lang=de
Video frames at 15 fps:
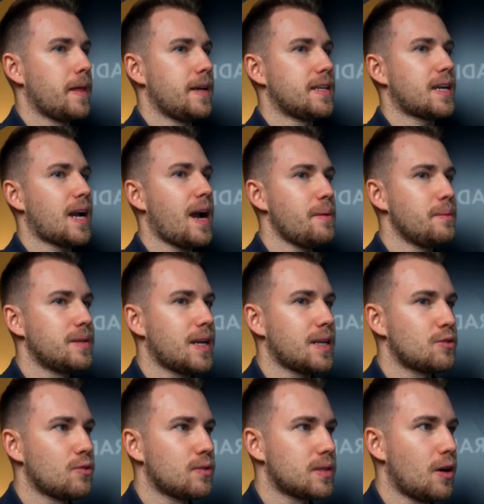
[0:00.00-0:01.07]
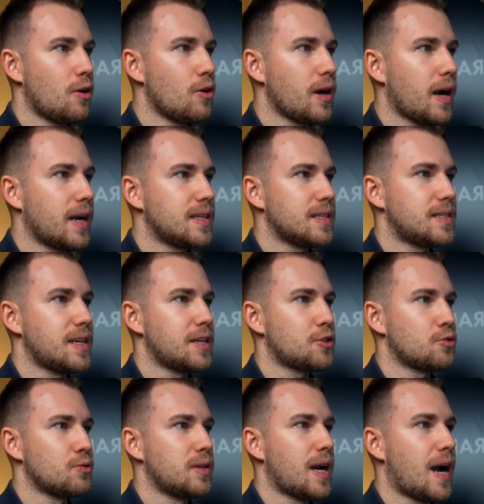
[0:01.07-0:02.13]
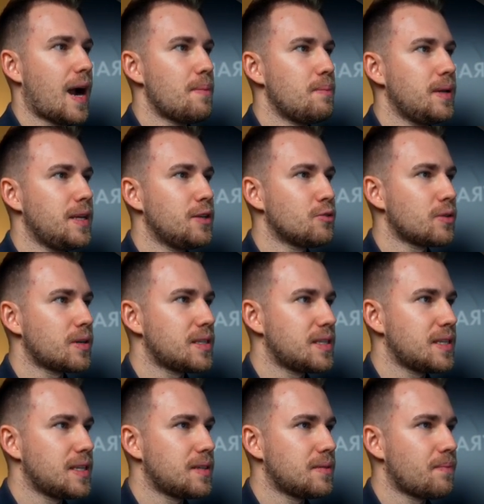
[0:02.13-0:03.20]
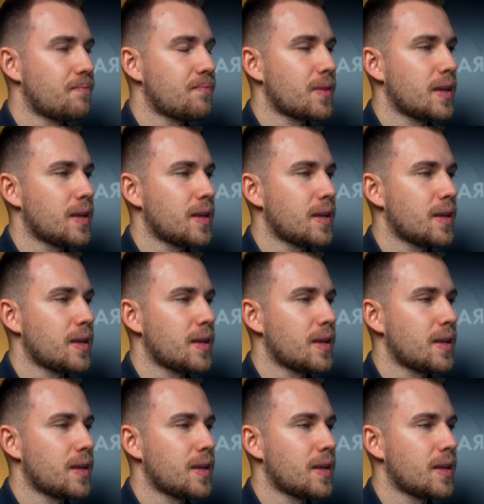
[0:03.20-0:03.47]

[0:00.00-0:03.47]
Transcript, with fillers: Ich habe dann dort auch eine sehr schöne Ablehnung gesehen.